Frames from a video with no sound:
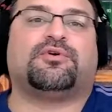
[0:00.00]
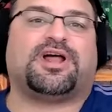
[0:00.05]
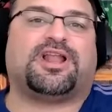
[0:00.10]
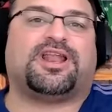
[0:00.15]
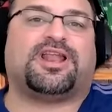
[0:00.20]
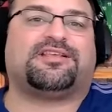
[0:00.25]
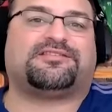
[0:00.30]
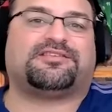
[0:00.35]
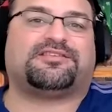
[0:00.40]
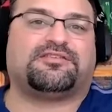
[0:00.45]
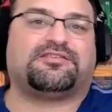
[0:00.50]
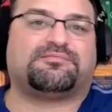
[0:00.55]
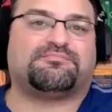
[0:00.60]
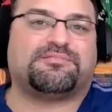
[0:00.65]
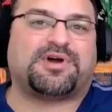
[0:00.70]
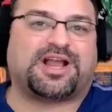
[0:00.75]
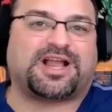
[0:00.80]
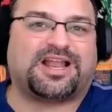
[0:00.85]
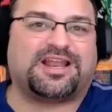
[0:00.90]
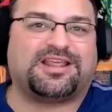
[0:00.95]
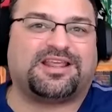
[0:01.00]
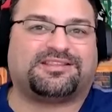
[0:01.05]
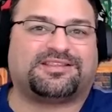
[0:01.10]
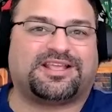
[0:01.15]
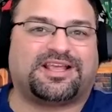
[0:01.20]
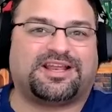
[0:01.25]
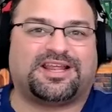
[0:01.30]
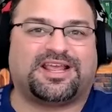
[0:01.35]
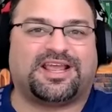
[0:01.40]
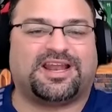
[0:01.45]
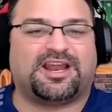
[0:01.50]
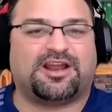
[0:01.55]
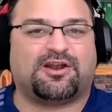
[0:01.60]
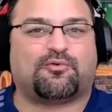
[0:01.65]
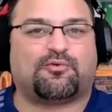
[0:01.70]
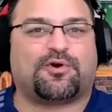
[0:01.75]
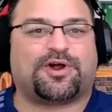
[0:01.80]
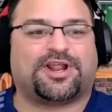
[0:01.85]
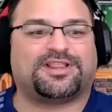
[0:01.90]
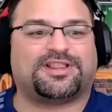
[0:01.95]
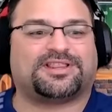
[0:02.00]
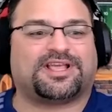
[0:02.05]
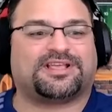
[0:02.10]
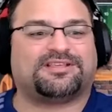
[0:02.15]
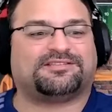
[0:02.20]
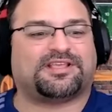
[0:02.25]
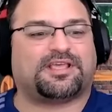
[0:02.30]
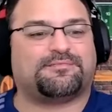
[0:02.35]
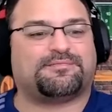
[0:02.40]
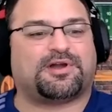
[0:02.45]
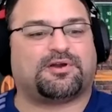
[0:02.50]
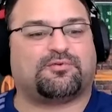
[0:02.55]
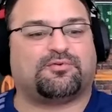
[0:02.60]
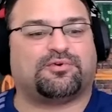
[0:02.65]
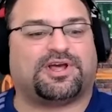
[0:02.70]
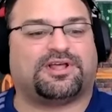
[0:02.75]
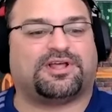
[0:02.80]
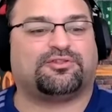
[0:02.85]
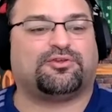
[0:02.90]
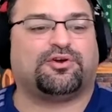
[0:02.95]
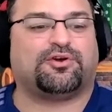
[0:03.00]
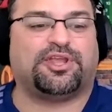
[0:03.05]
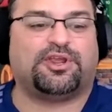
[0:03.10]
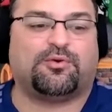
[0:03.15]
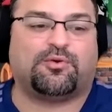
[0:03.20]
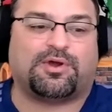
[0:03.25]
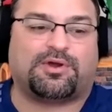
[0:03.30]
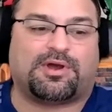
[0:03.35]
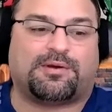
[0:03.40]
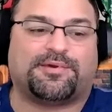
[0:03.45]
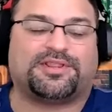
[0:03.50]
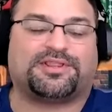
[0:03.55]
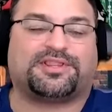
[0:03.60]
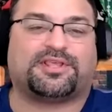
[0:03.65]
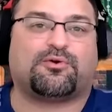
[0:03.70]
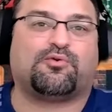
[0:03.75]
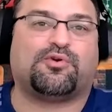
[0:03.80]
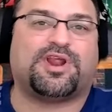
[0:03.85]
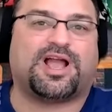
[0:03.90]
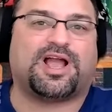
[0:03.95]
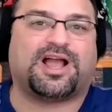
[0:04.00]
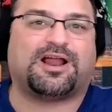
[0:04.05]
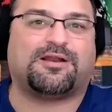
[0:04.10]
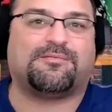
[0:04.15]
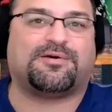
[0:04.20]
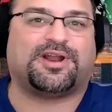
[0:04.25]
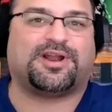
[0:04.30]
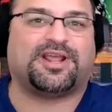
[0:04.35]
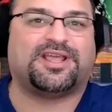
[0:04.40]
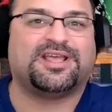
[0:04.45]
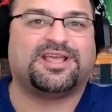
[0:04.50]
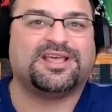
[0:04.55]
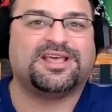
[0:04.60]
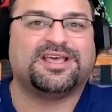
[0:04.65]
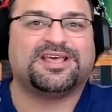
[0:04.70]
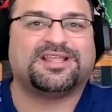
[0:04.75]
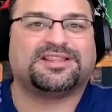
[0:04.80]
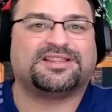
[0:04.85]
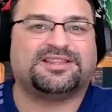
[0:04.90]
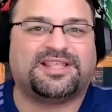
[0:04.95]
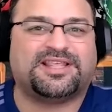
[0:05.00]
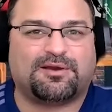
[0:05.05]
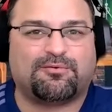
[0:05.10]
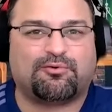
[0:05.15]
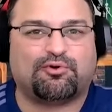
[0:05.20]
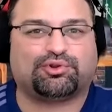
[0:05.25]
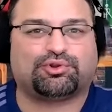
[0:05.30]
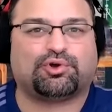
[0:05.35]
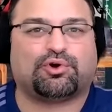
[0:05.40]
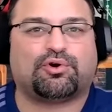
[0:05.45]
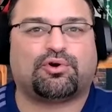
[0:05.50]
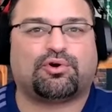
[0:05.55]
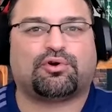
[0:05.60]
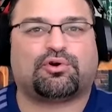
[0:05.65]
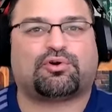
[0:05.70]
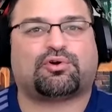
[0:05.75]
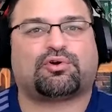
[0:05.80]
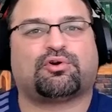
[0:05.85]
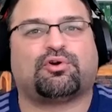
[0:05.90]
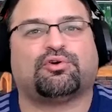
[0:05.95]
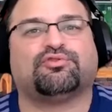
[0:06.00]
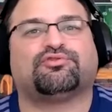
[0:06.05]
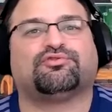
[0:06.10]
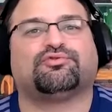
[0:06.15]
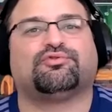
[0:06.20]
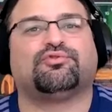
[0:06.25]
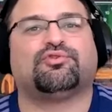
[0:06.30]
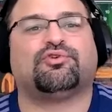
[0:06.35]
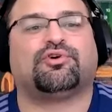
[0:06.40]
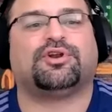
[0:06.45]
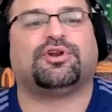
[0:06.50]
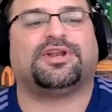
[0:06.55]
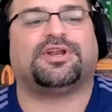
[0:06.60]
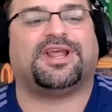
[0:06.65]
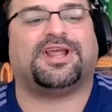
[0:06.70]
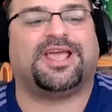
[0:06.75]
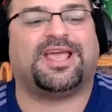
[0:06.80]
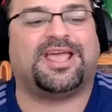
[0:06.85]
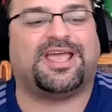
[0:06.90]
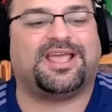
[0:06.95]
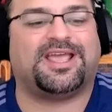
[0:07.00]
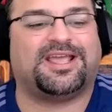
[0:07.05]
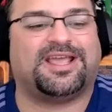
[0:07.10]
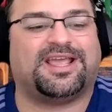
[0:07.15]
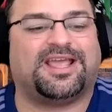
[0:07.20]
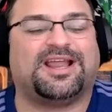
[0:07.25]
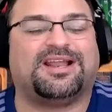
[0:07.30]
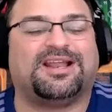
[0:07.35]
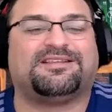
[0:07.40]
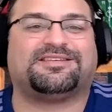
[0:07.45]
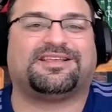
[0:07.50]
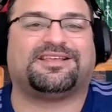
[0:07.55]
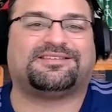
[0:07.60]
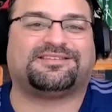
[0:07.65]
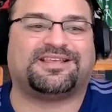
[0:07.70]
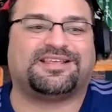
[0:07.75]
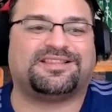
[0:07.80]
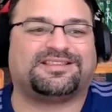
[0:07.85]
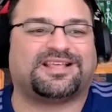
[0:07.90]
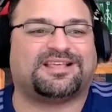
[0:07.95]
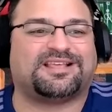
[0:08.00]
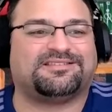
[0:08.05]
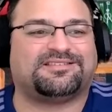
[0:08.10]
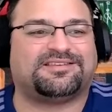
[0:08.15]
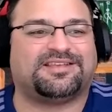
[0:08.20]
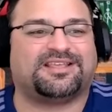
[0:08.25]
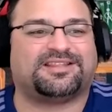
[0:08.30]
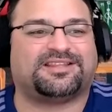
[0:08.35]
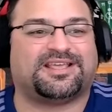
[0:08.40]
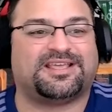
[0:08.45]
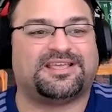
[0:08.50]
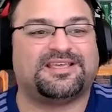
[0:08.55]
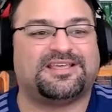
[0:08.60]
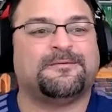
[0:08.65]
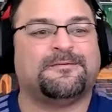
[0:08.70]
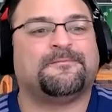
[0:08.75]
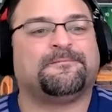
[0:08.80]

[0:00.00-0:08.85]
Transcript: Alexis McAllister en el 46 vacunando y nuevamente Julián Álvarez debutó con su gol en el 67.